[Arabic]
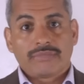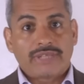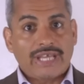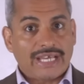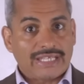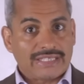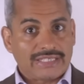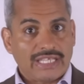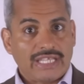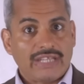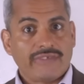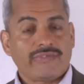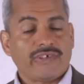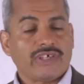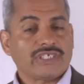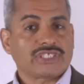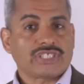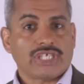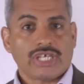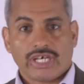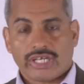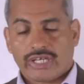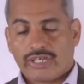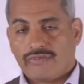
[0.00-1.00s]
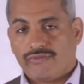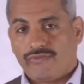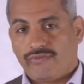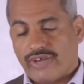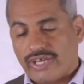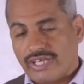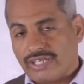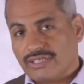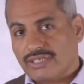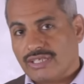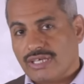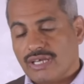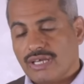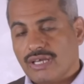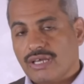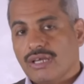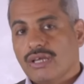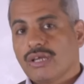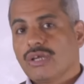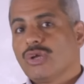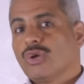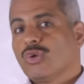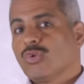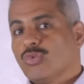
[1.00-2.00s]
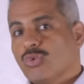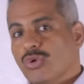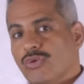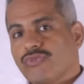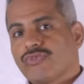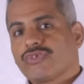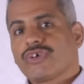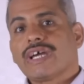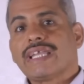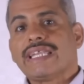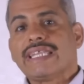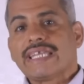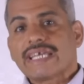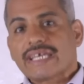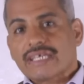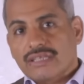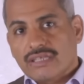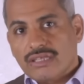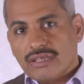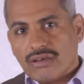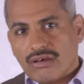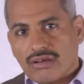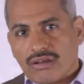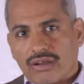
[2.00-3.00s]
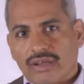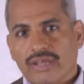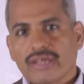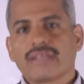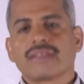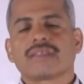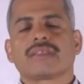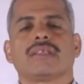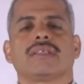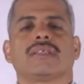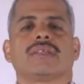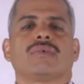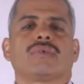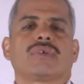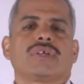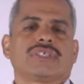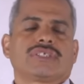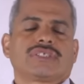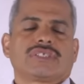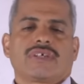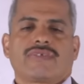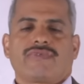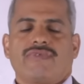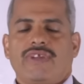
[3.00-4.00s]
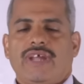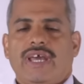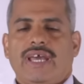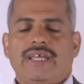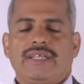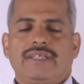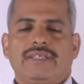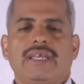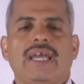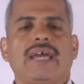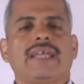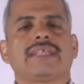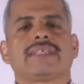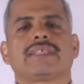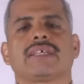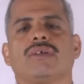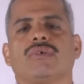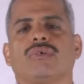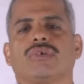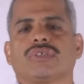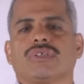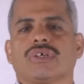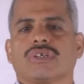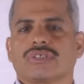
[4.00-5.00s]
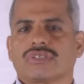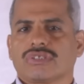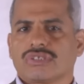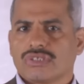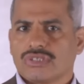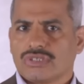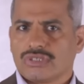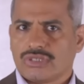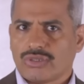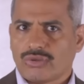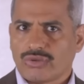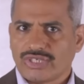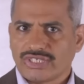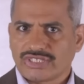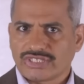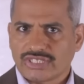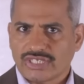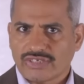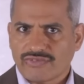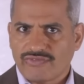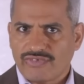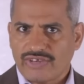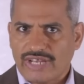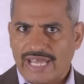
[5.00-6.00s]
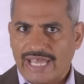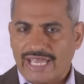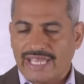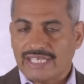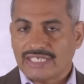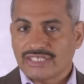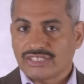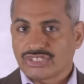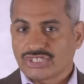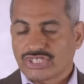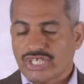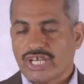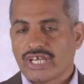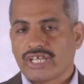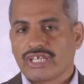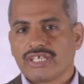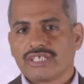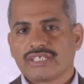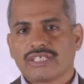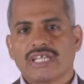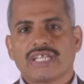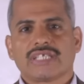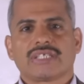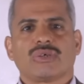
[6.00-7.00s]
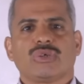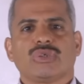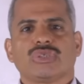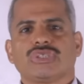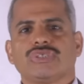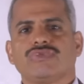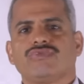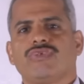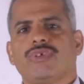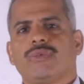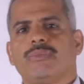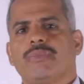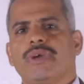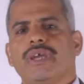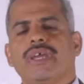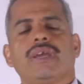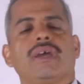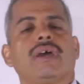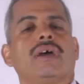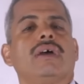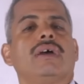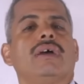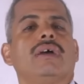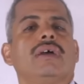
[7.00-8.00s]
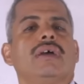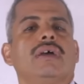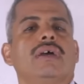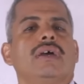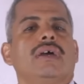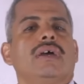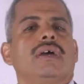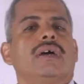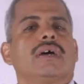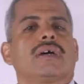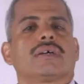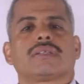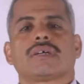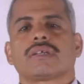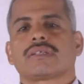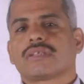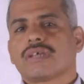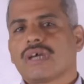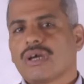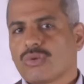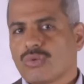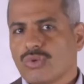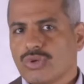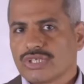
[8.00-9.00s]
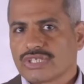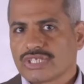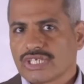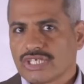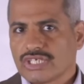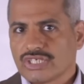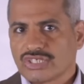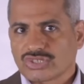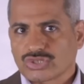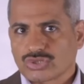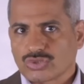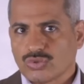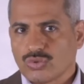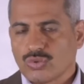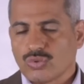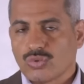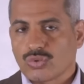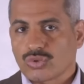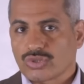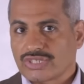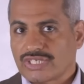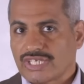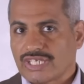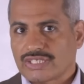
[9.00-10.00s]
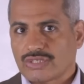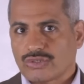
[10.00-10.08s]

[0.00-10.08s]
تختلف اسعار الفايده وفقا لاختيارك انت لدوريه صرف العائد يعني انت لو اخترت دوريه صرف العائد شهري 23% اخترتها كل ثلاث شهور